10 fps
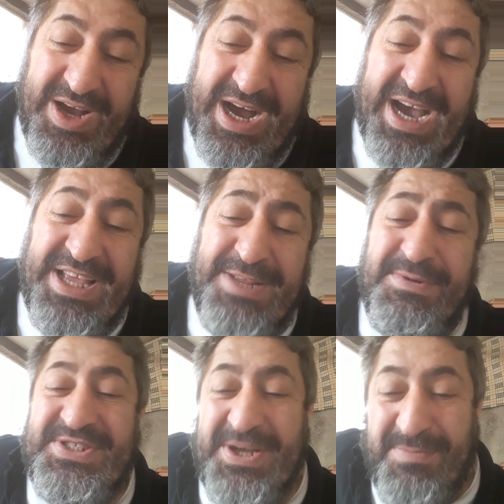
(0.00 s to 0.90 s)
Ayrı
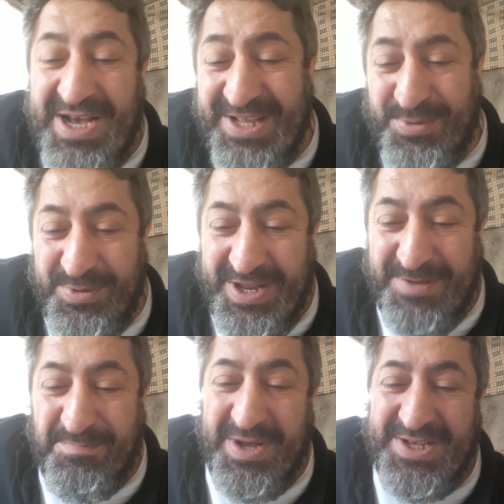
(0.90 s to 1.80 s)
bir cemaat olarak
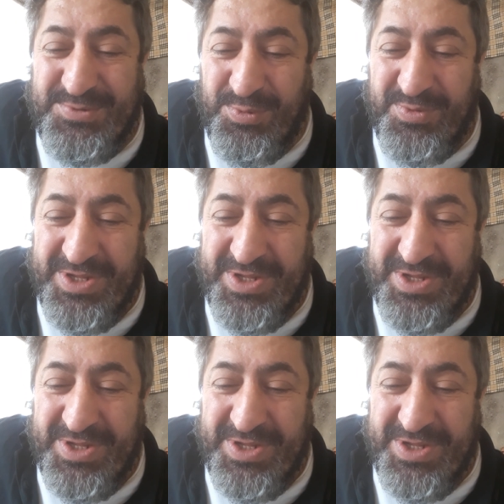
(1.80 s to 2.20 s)
bahs